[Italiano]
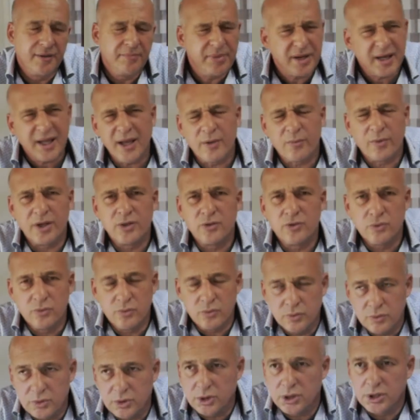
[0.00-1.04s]
Perché quando
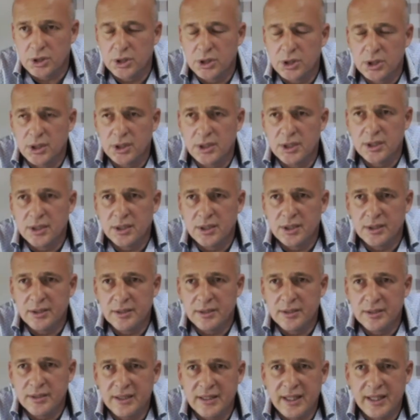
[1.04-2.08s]
uno
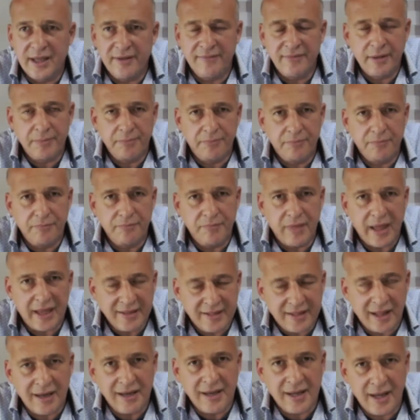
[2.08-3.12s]
deve, è
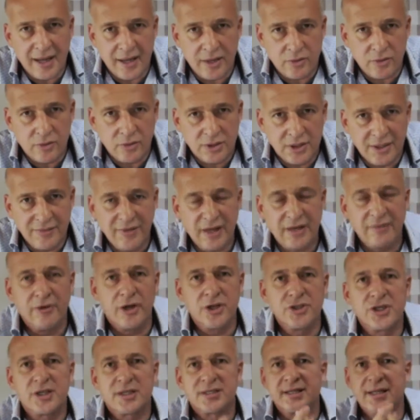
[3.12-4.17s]
italiano, deve
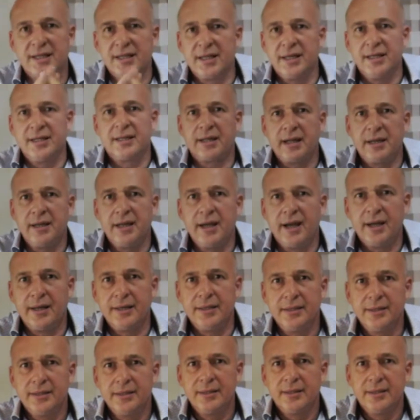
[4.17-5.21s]
rivolgersi agli
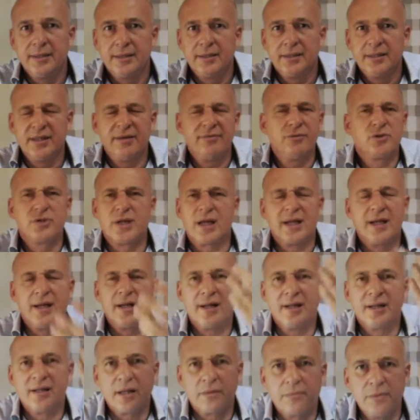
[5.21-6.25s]
italiani, deve usare
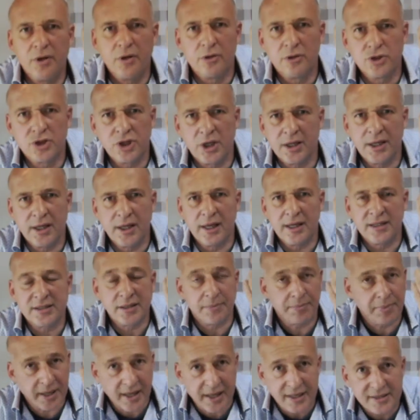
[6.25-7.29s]
la terminologia in
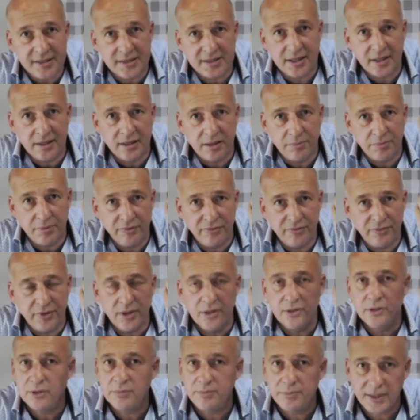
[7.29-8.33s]
inglese, perché si sente più
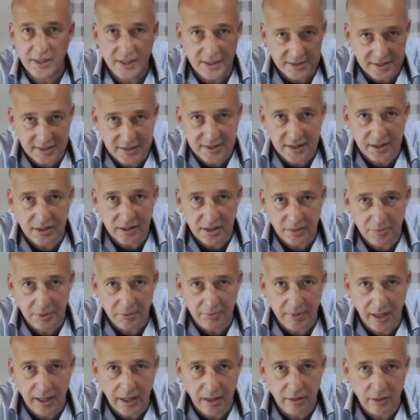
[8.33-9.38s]
figo, perché si sente più
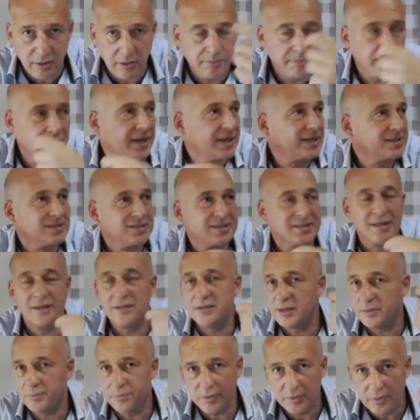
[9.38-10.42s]
bello, perché si
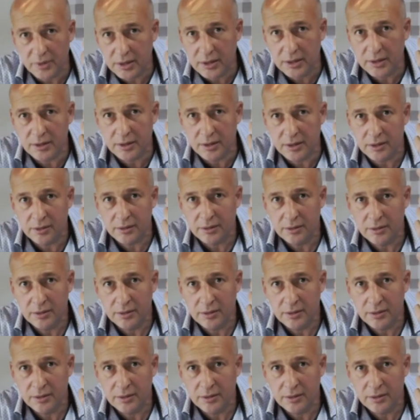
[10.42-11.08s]
sente più in,